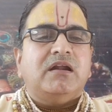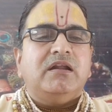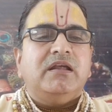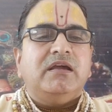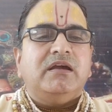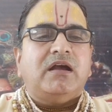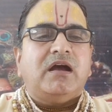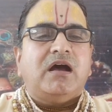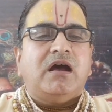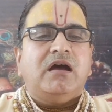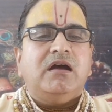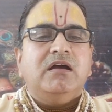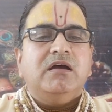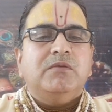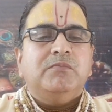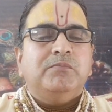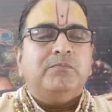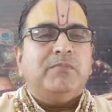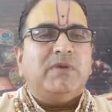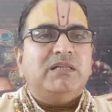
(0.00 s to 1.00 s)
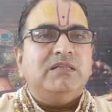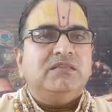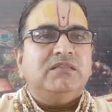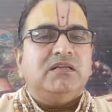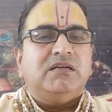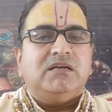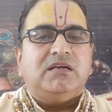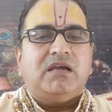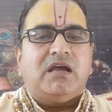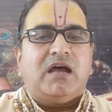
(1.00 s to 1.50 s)
करने का
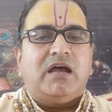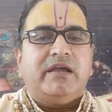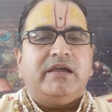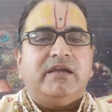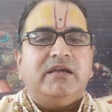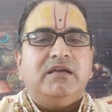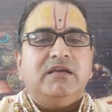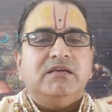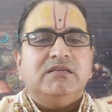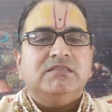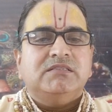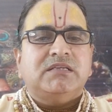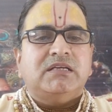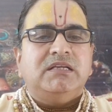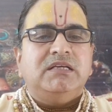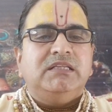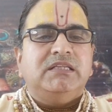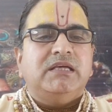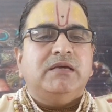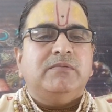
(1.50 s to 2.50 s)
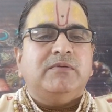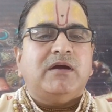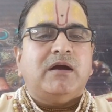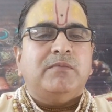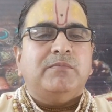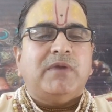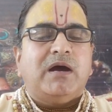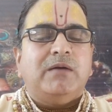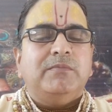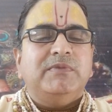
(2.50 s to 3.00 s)
मंत्र क्या है शनिदेव
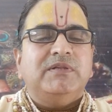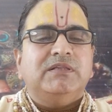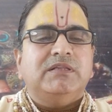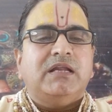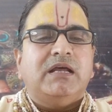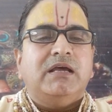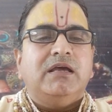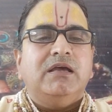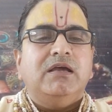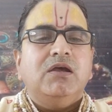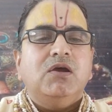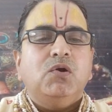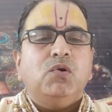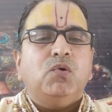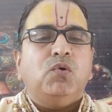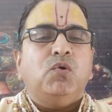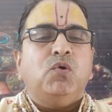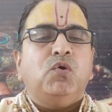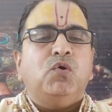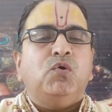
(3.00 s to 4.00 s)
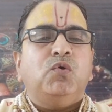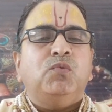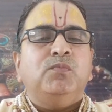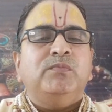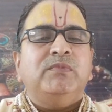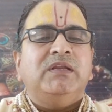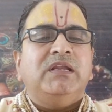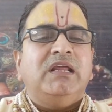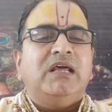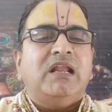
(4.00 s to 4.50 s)
का महामंत्र है ओम
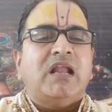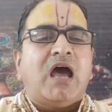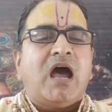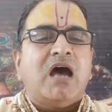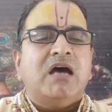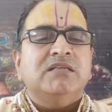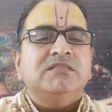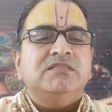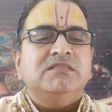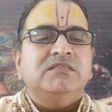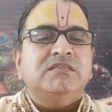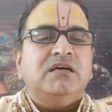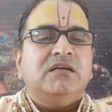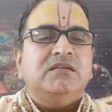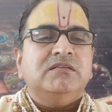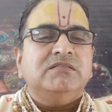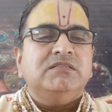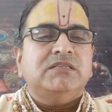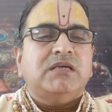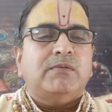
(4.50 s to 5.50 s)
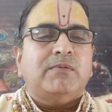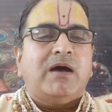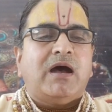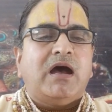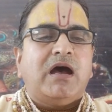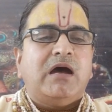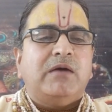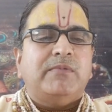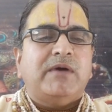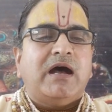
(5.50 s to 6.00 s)
नीलांजन
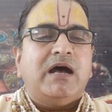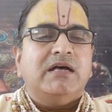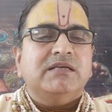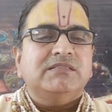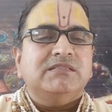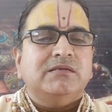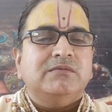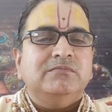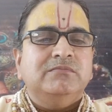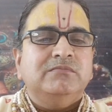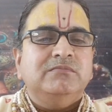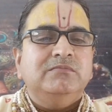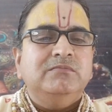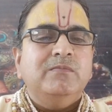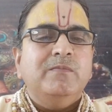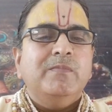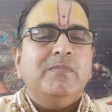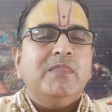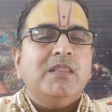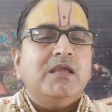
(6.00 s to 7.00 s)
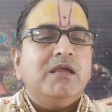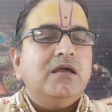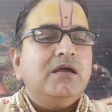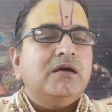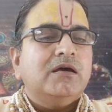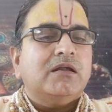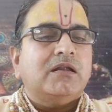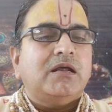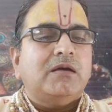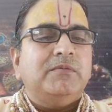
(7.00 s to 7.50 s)
सभाभासम
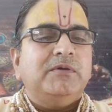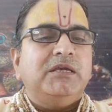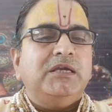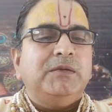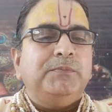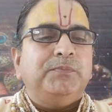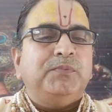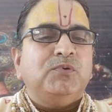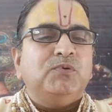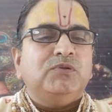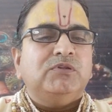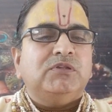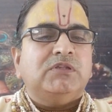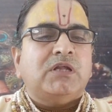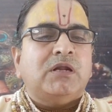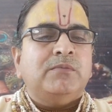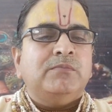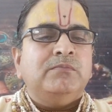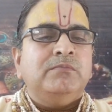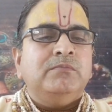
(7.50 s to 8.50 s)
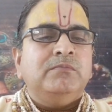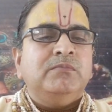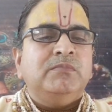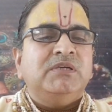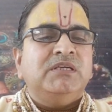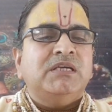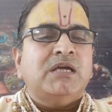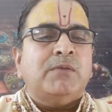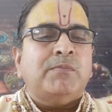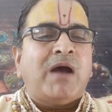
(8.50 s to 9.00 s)
रविपुत्रम
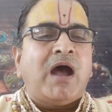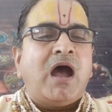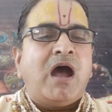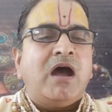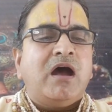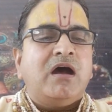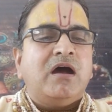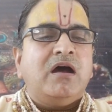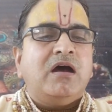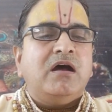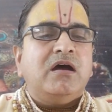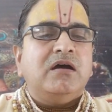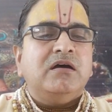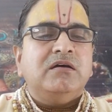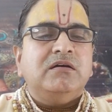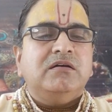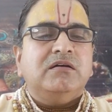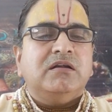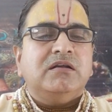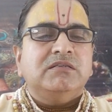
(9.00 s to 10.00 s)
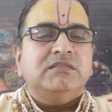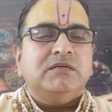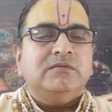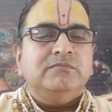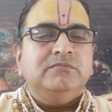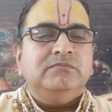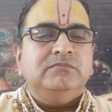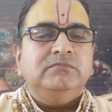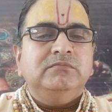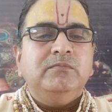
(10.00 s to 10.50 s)
यमाग्रजम